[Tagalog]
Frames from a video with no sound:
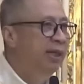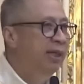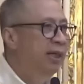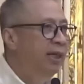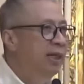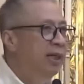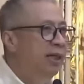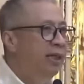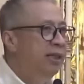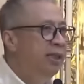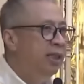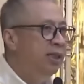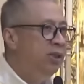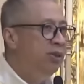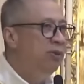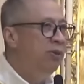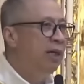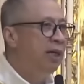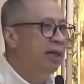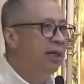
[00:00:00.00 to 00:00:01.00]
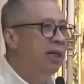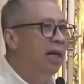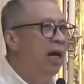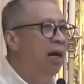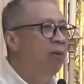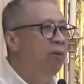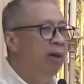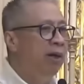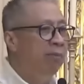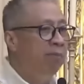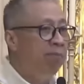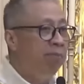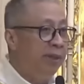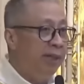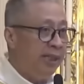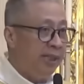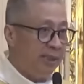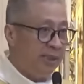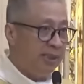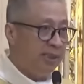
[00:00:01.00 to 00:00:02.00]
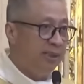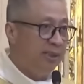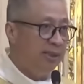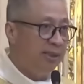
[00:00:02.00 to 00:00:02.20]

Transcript: that you are now a priest.